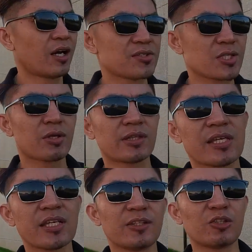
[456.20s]
kalau spawn
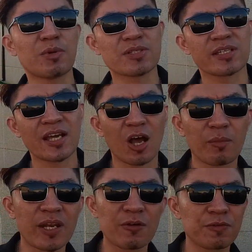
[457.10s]
tinggi itu biasanya
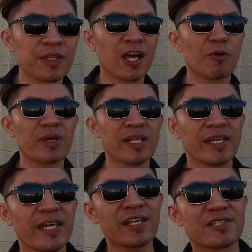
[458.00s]
how many feet, how many
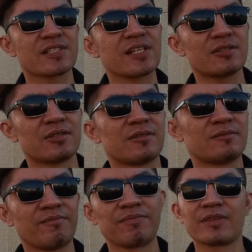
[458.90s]
inch gitu
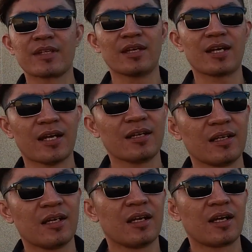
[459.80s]
ya kan?
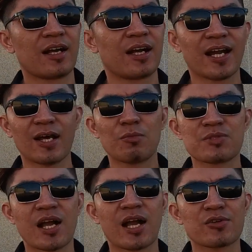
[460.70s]
kalau
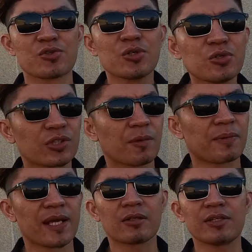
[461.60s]
misalkan suhu
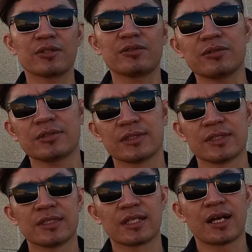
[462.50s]
temperatur itu
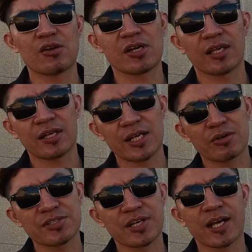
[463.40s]
kalau kita di
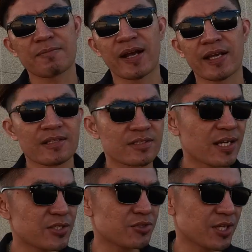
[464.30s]
Indonesia kan pakai
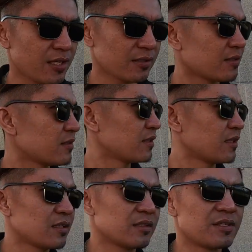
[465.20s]
Celsius ya
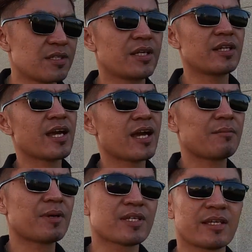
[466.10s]
di sini
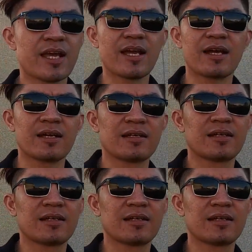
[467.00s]
dia biasanya